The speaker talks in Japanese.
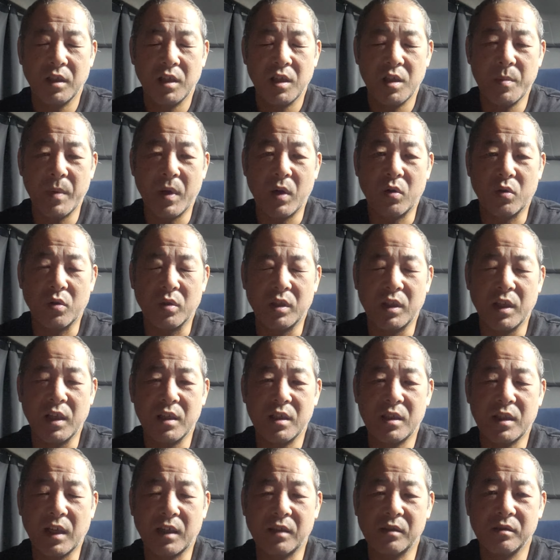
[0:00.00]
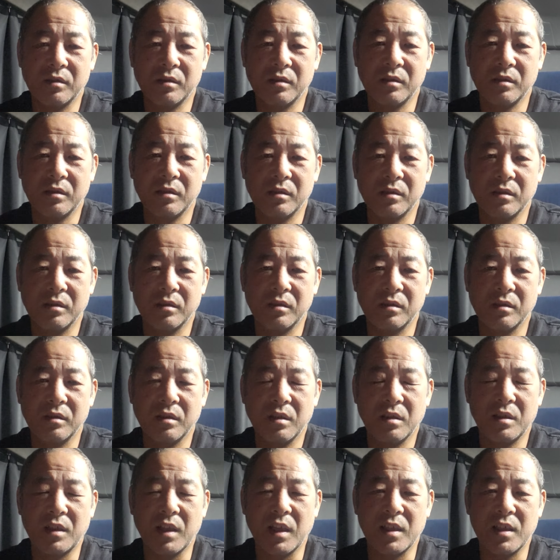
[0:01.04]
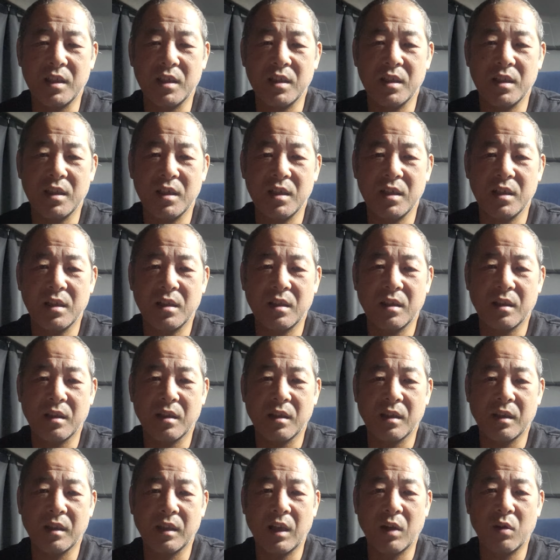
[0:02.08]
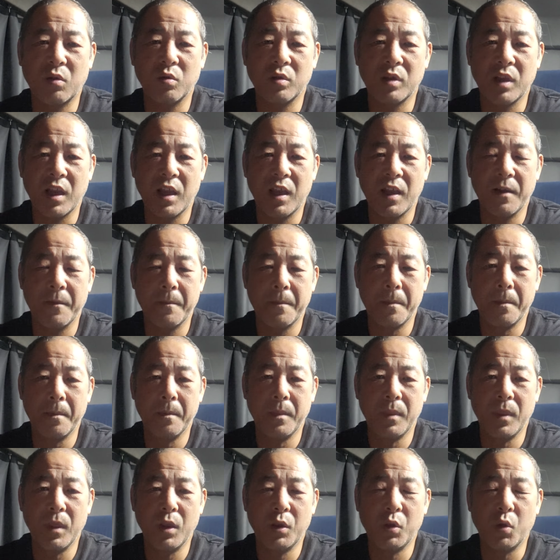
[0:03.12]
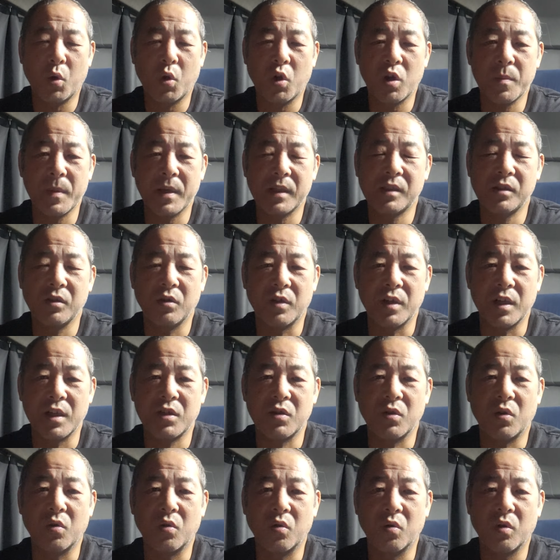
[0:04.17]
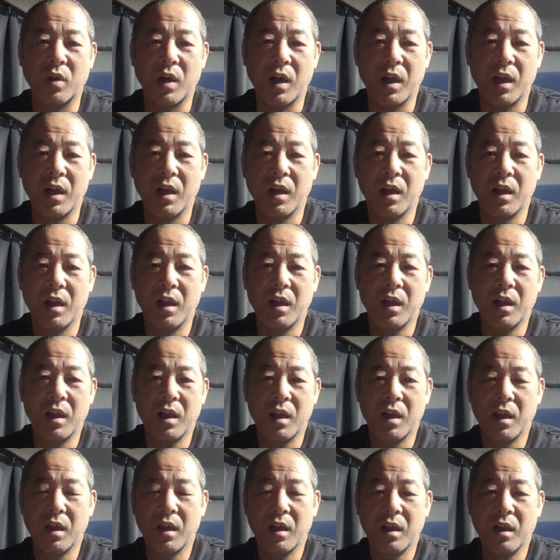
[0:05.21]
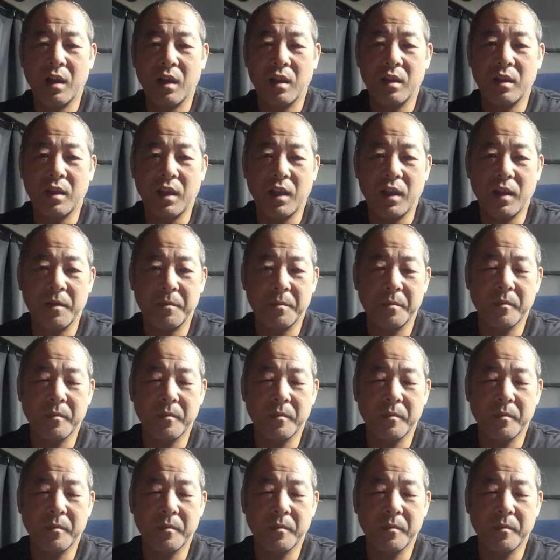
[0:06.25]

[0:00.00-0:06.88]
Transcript: 今頃デジタル、デジタコで残りますよね、証拠が。ね。